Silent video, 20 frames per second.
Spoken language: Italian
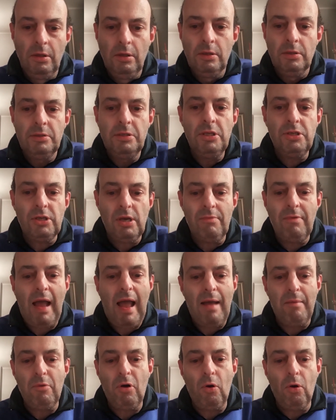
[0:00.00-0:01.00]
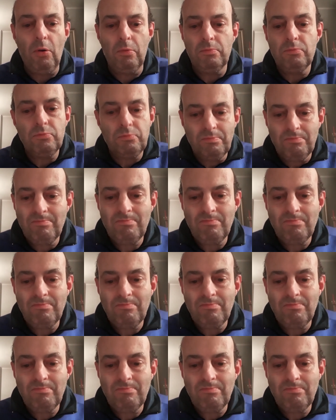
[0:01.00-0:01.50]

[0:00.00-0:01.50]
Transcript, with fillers: Dicevamo,